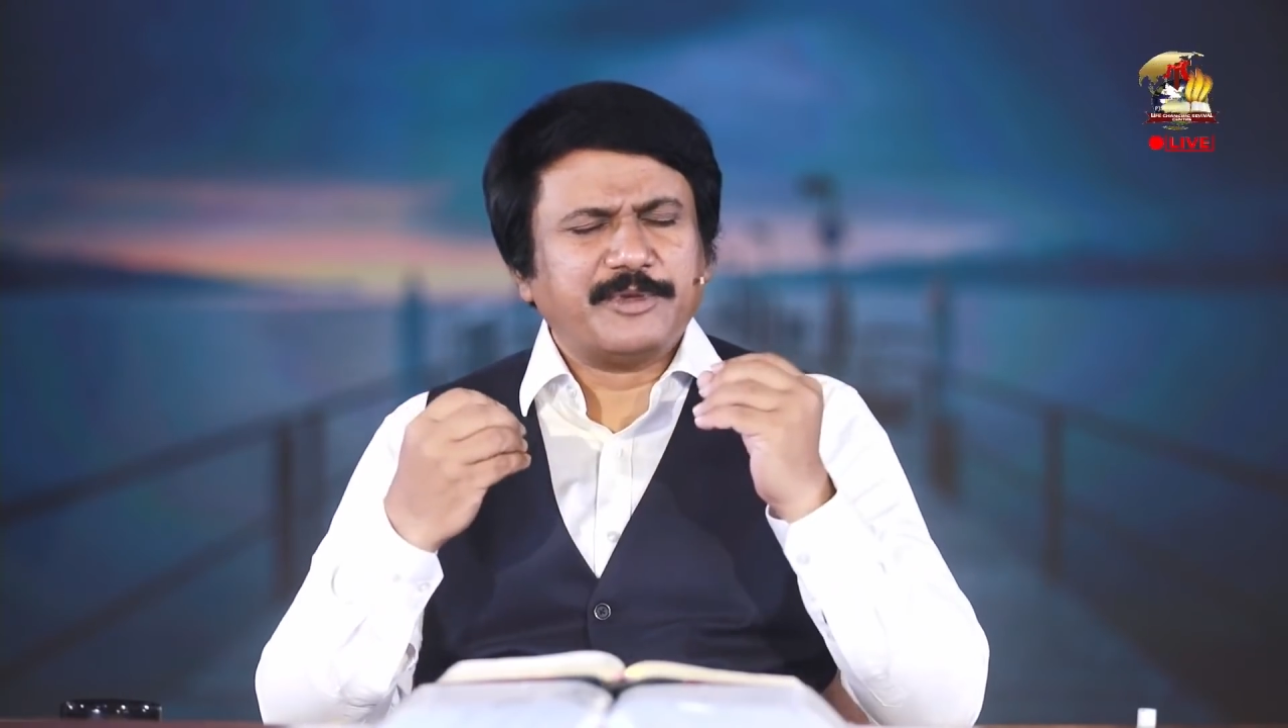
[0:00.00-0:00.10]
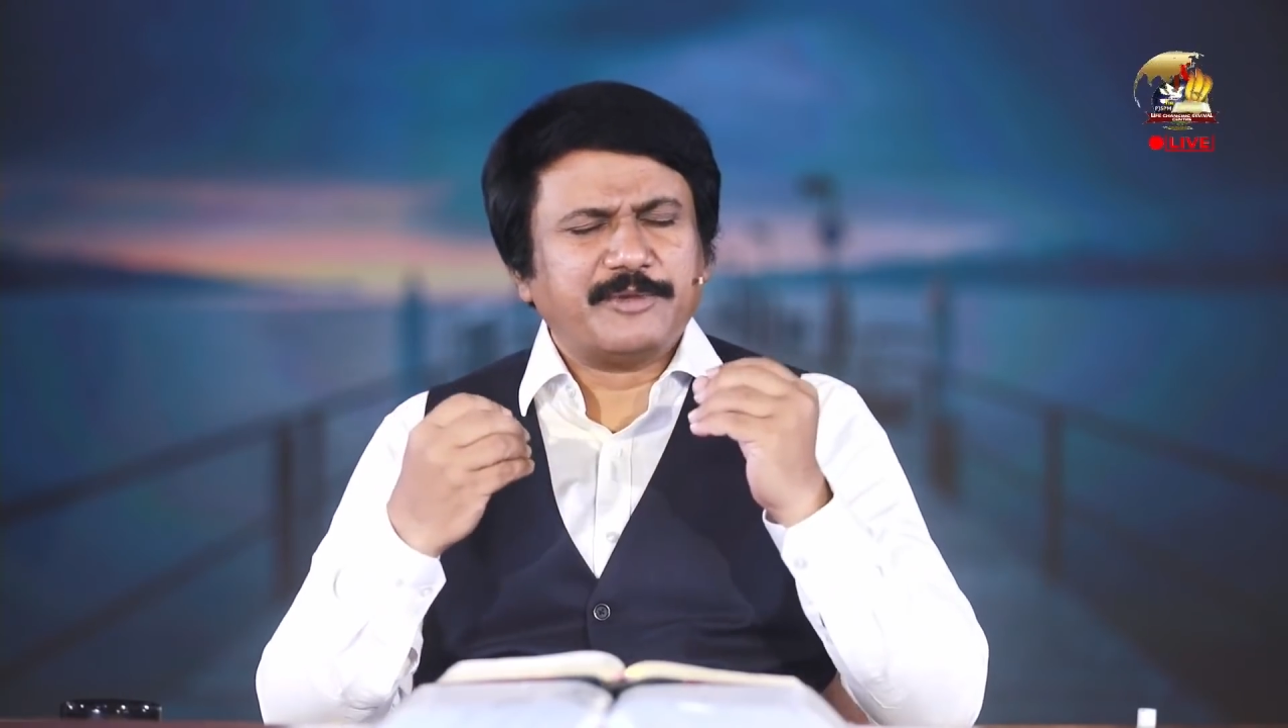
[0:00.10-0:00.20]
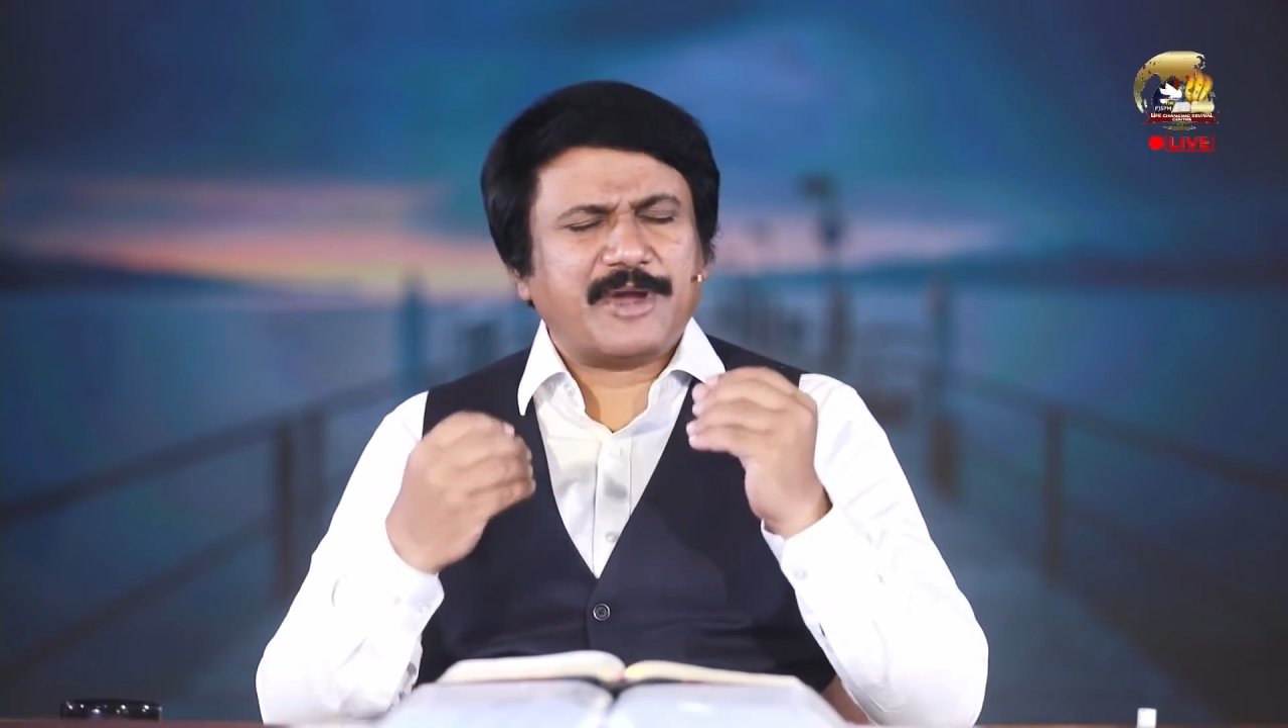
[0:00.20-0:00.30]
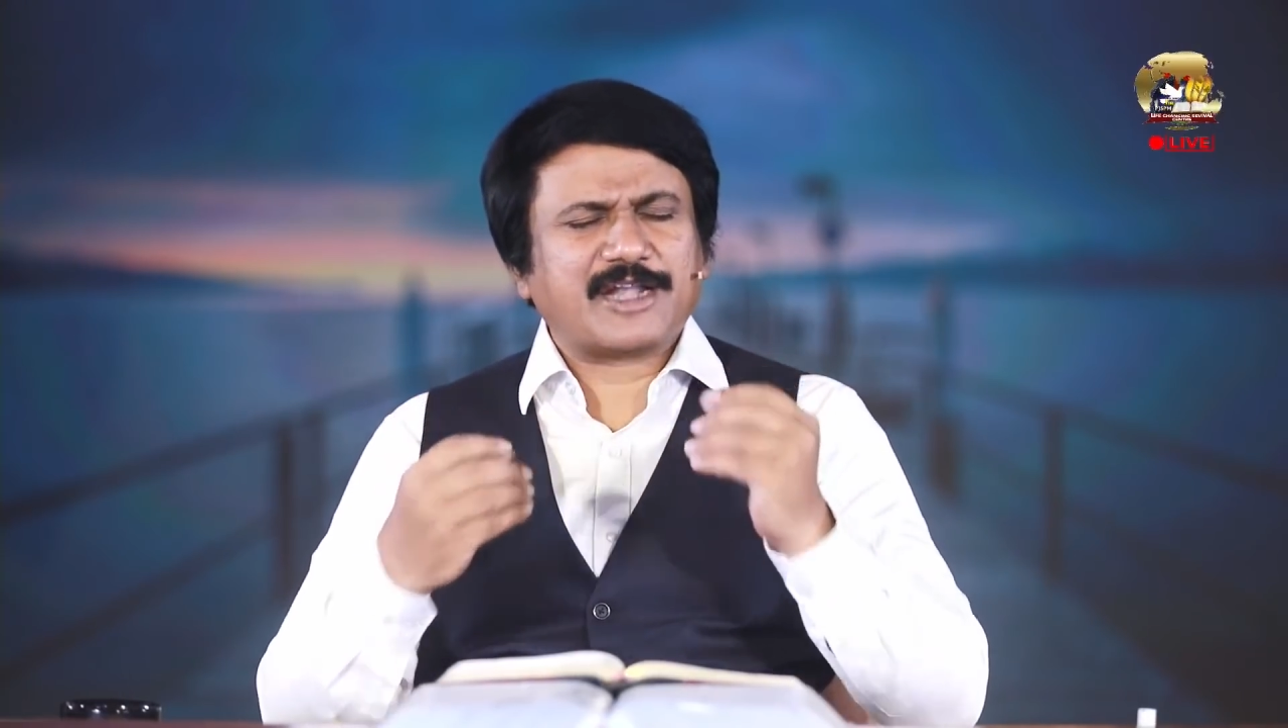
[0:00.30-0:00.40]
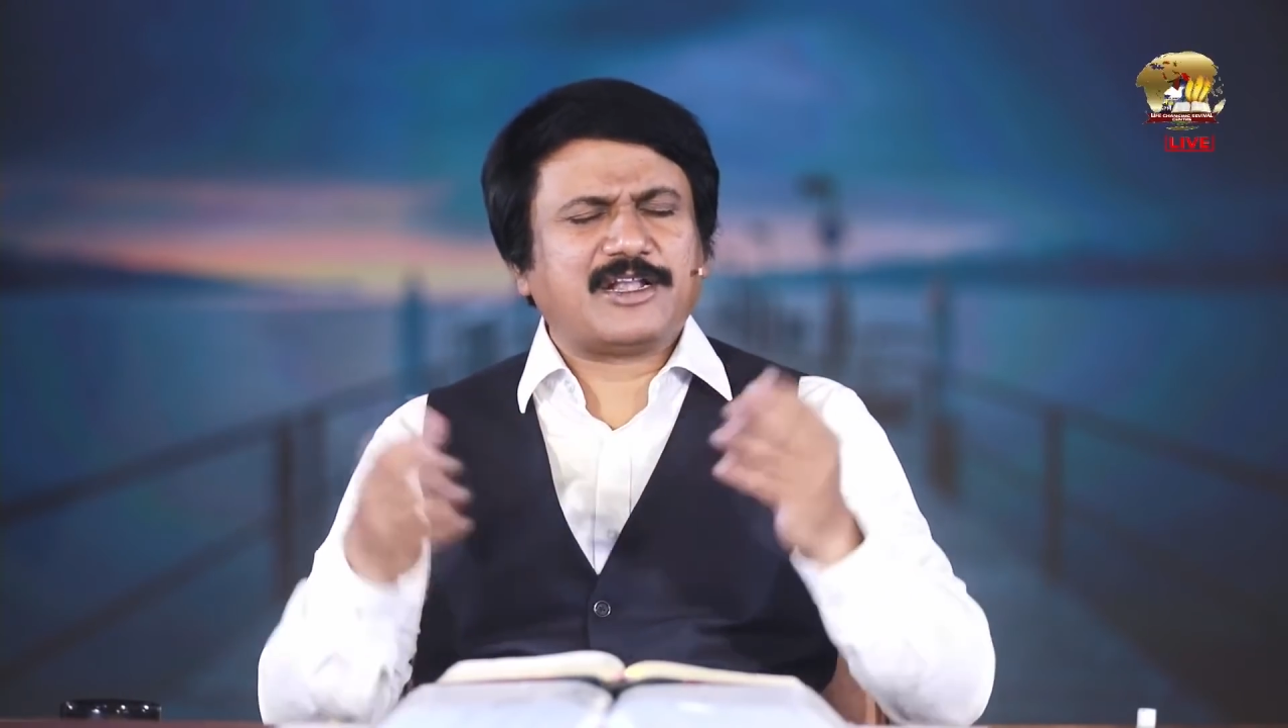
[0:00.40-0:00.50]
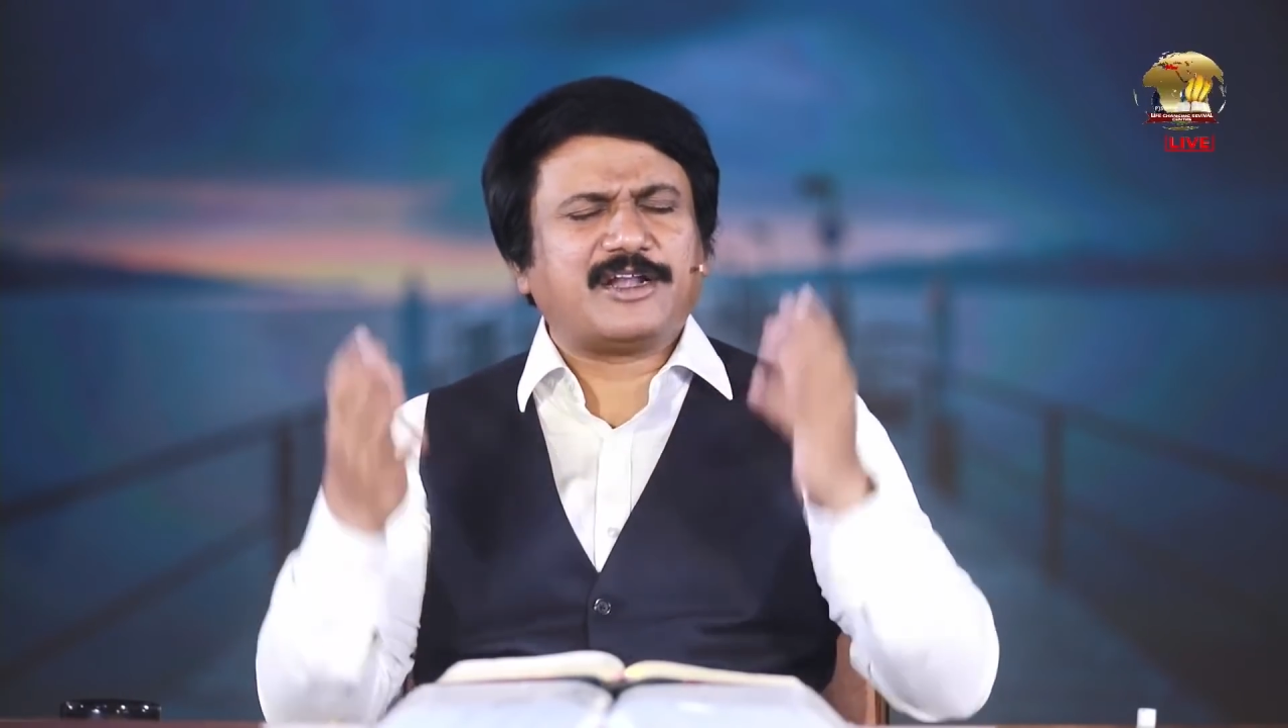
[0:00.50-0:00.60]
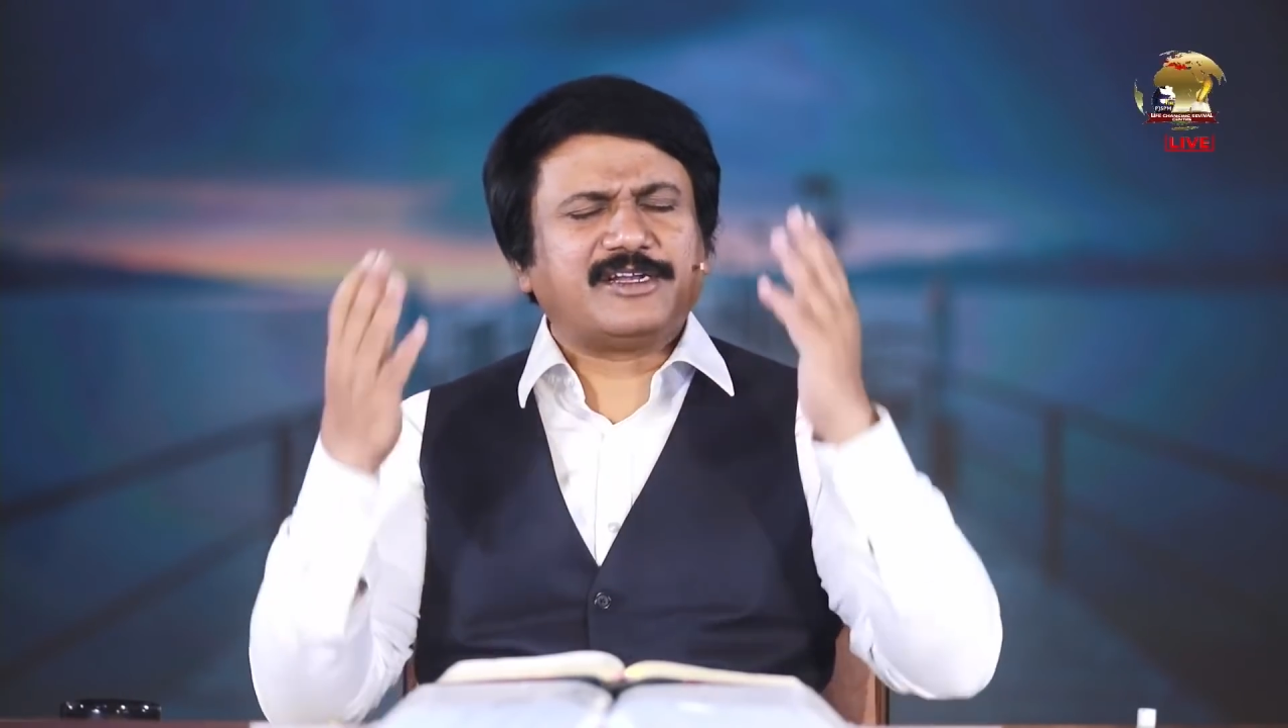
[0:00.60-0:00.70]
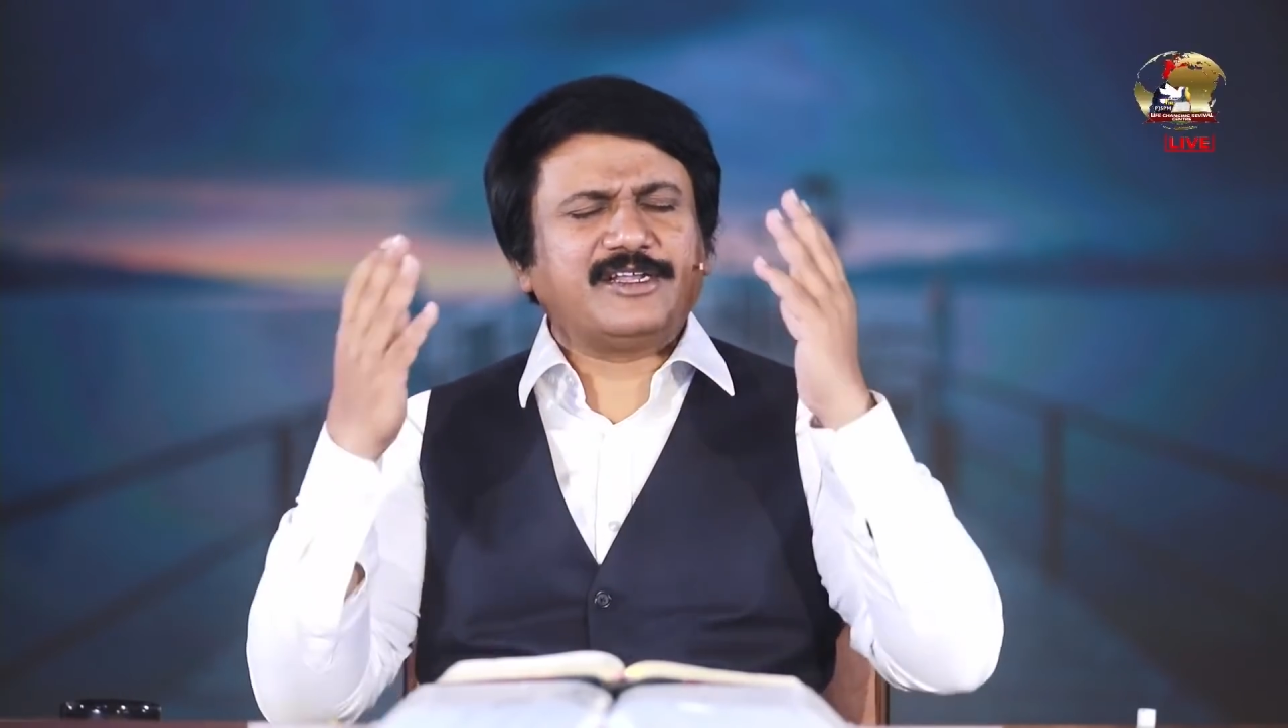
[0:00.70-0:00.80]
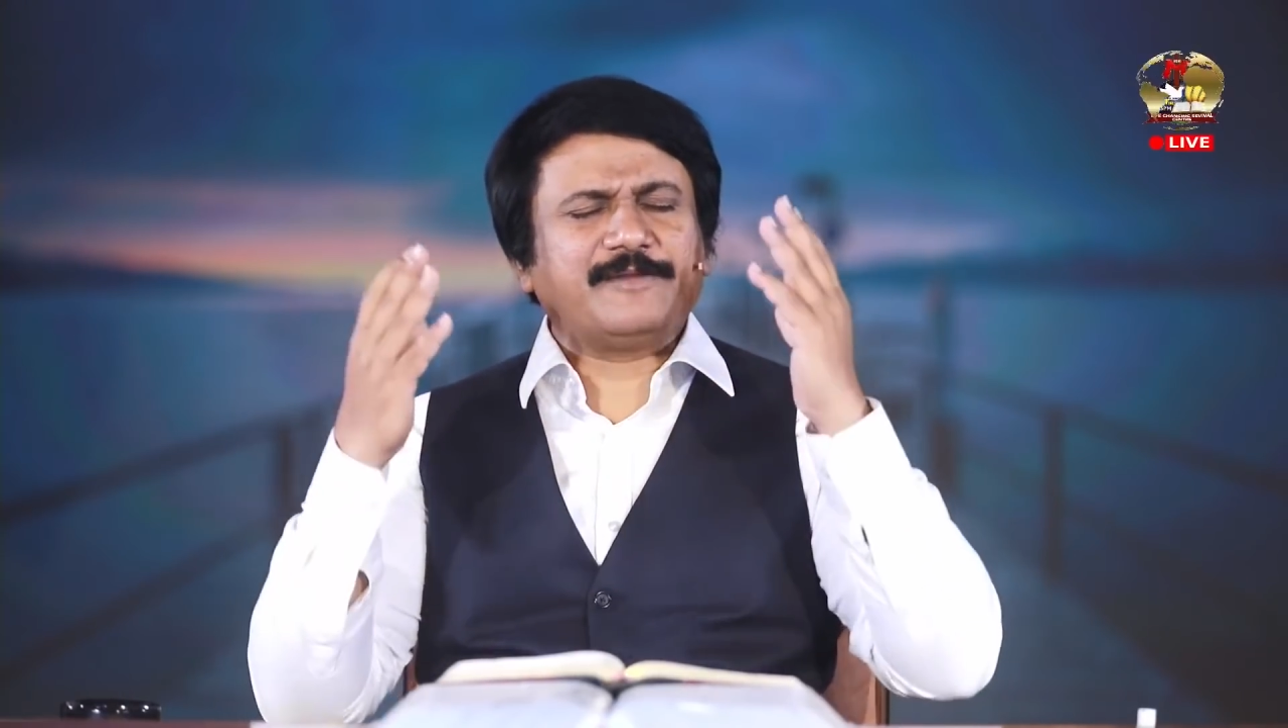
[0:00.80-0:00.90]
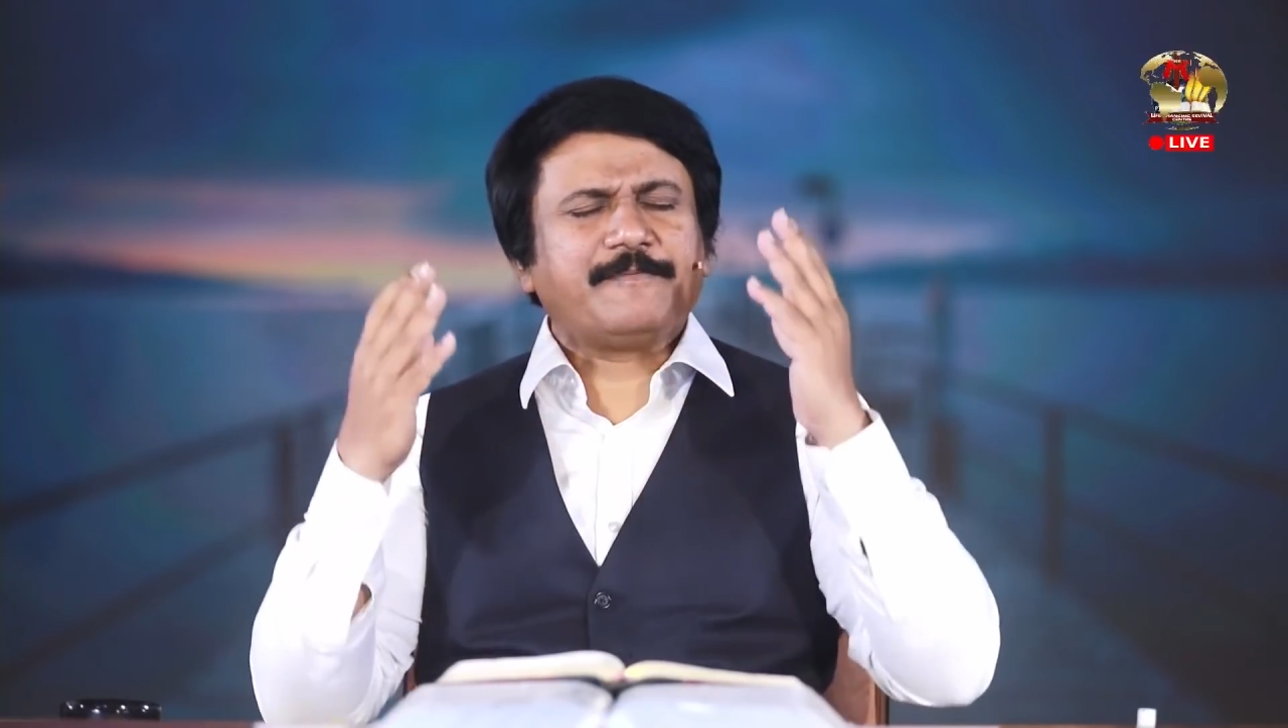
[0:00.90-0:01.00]
మీరు
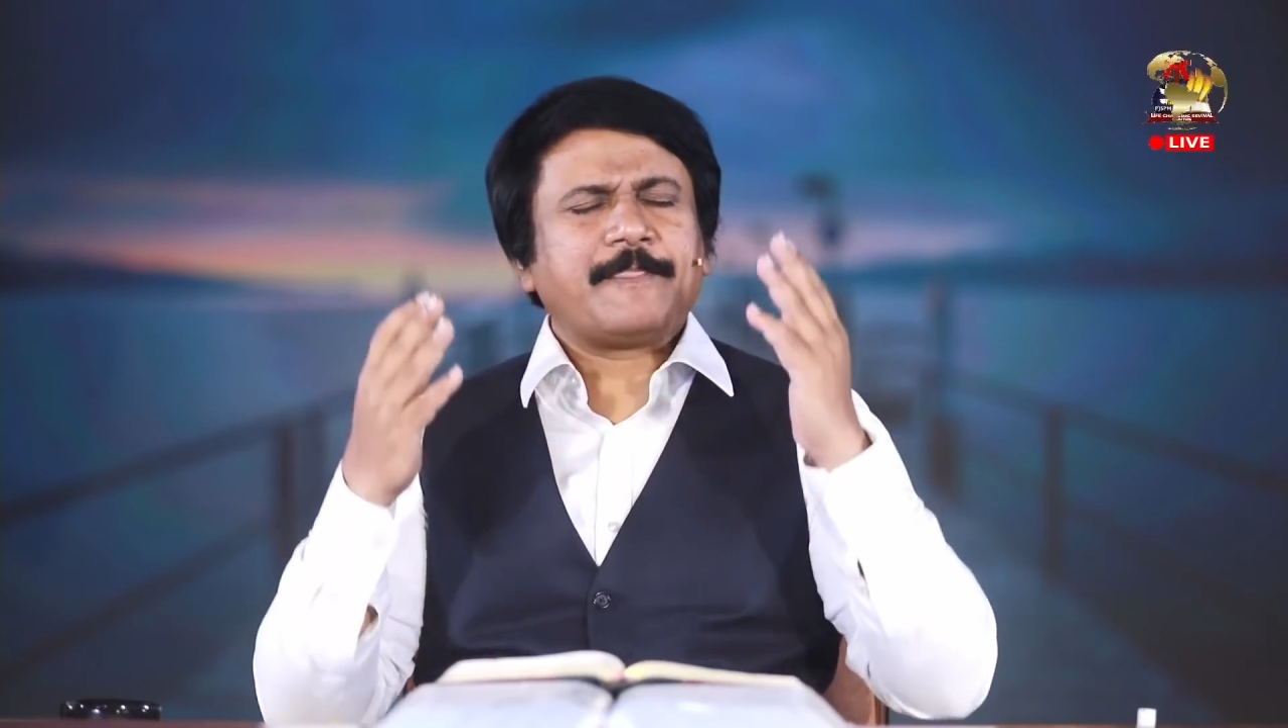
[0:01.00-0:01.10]
మాట్లాడండి